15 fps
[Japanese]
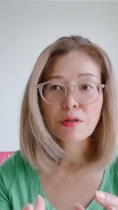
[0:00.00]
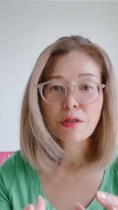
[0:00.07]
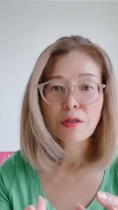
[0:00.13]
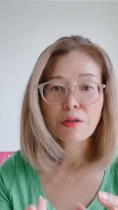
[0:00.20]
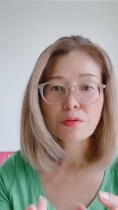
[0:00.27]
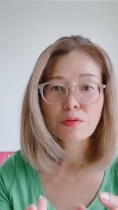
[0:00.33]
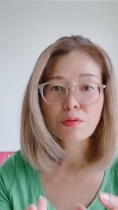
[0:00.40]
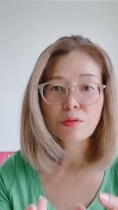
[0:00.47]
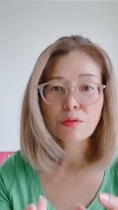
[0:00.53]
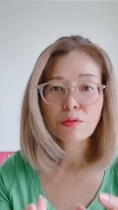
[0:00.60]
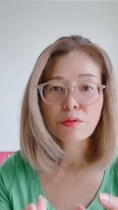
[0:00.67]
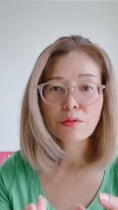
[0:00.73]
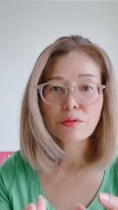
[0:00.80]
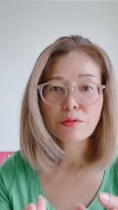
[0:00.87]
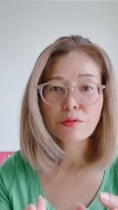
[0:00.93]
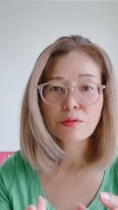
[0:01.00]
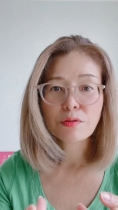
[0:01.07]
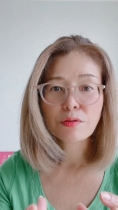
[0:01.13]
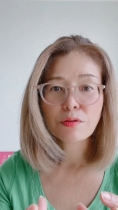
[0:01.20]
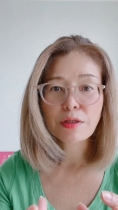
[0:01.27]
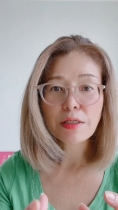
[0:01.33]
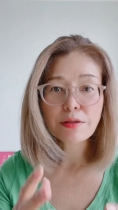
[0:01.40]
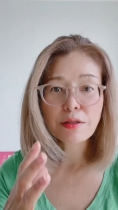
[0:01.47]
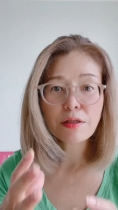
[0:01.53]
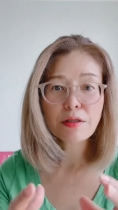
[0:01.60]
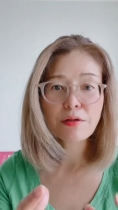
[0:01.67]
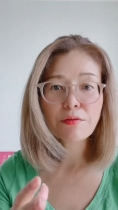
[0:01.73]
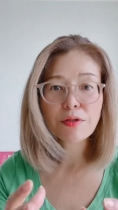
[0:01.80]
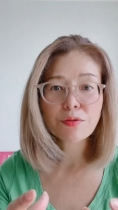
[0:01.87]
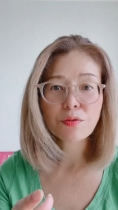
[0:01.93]
えっと野生
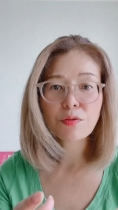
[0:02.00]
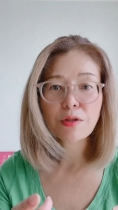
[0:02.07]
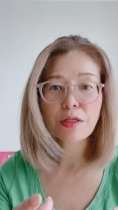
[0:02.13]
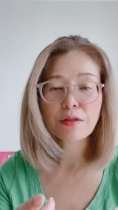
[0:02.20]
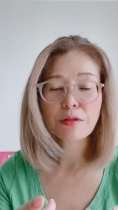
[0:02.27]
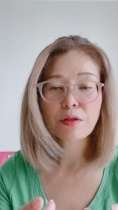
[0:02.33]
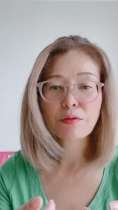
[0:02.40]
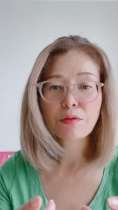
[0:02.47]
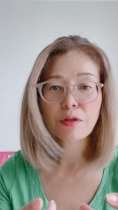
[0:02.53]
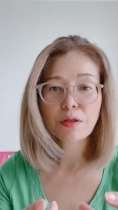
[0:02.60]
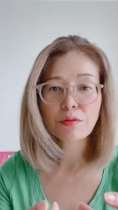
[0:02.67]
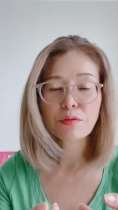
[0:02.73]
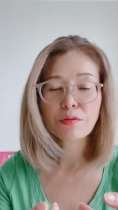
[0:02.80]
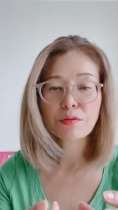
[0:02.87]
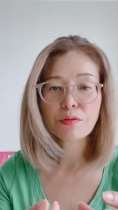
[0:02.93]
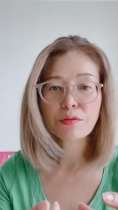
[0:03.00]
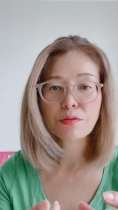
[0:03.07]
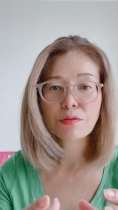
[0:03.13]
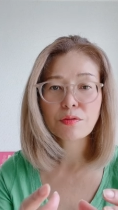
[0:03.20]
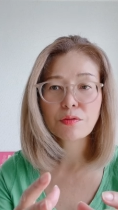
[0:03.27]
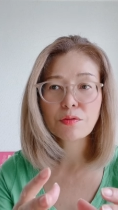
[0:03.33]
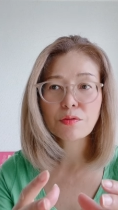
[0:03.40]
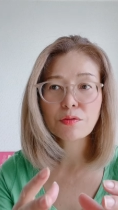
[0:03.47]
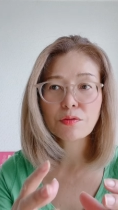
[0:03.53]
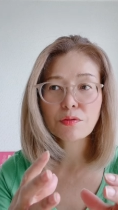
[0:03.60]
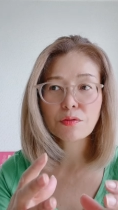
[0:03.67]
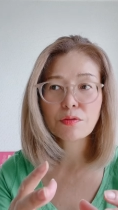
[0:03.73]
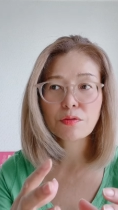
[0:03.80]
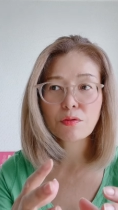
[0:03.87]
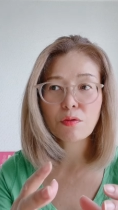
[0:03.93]
ではそうなんだろうけどその
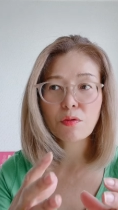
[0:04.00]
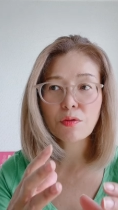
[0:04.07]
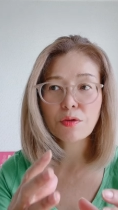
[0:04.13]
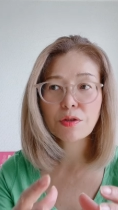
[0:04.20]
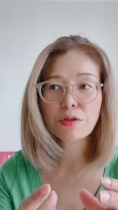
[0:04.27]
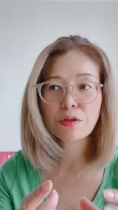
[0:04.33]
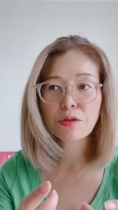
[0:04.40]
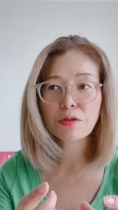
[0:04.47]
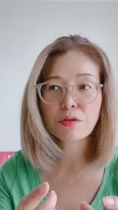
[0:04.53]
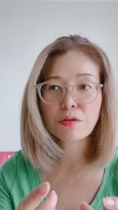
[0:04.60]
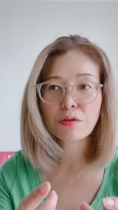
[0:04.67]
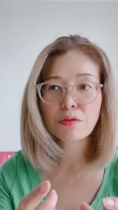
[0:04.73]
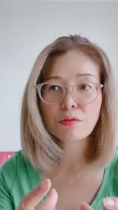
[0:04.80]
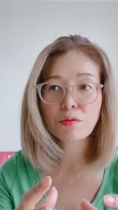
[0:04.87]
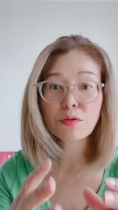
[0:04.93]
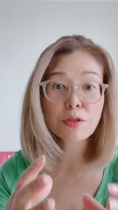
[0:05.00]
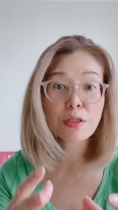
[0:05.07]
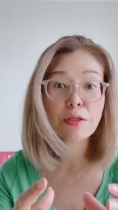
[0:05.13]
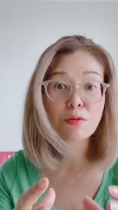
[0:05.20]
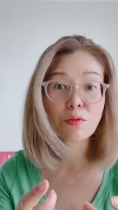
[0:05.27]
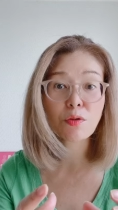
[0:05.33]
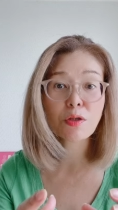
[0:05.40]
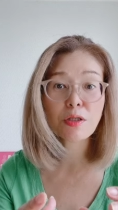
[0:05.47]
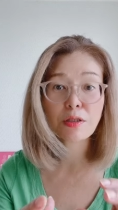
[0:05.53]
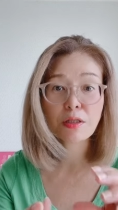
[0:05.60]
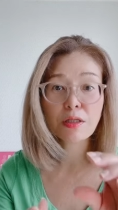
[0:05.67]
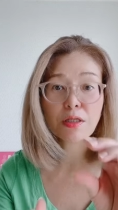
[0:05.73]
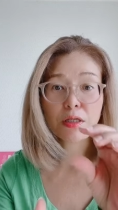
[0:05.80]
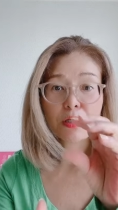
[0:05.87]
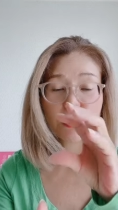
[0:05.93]
行為をしてる時
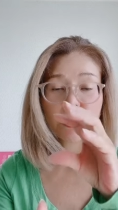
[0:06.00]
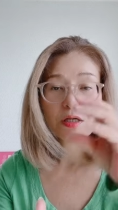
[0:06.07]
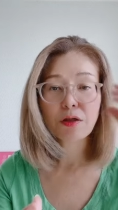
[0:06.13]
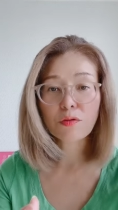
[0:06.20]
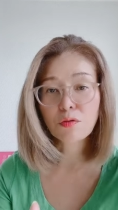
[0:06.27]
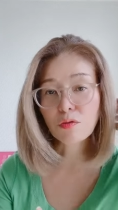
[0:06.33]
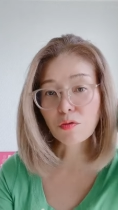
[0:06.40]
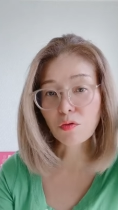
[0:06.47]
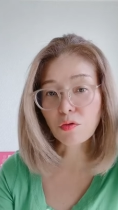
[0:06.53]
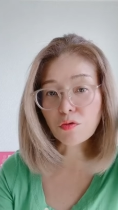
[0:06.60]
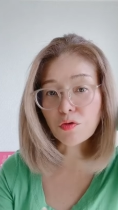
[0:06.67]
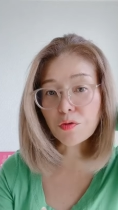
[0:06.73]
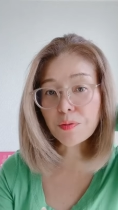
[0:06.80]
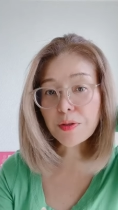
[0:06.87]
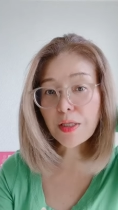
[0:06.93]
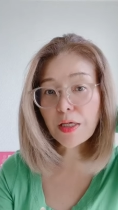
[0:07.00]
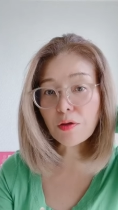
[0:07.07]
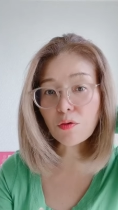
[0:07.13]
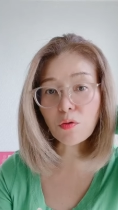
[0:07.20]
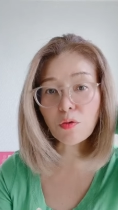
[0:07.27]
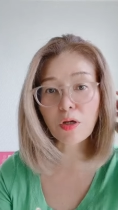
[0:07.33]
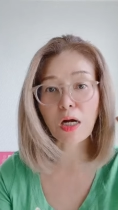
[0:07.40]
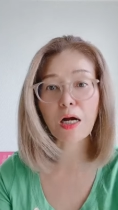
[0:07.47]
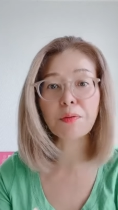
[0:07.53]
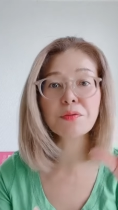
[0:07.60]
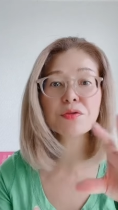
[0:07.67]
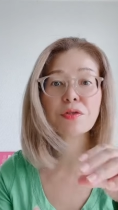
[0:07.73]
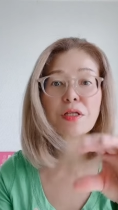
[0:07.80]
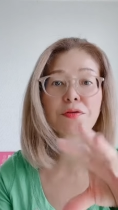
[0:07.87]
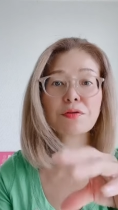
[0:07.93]
に、えっと、首根っこを噛
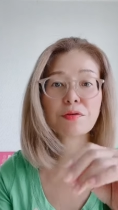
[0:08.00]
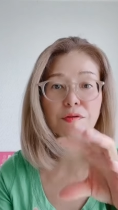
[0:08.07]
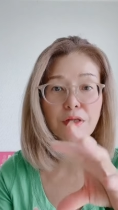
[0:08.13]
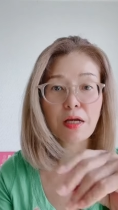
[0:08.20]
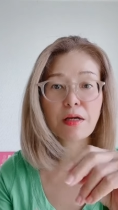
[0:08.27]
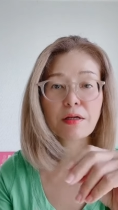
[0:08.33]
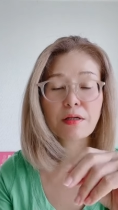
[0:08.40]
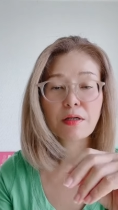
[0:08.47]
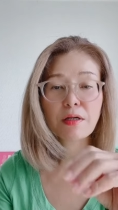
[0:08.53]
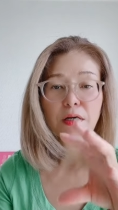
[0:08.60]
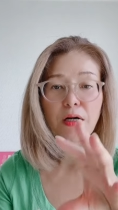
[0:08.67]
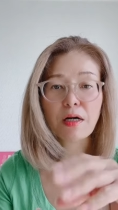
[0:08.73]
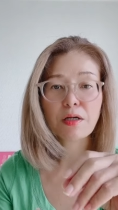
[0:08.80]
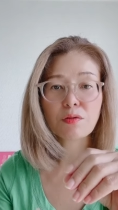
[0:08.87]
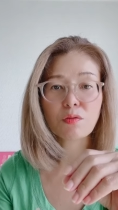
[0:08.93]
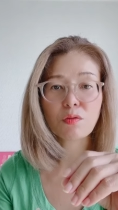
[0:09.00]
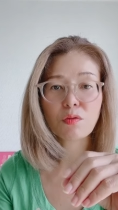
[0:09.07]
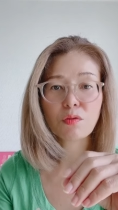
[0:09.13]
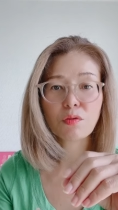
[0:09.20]
むんですよね。あの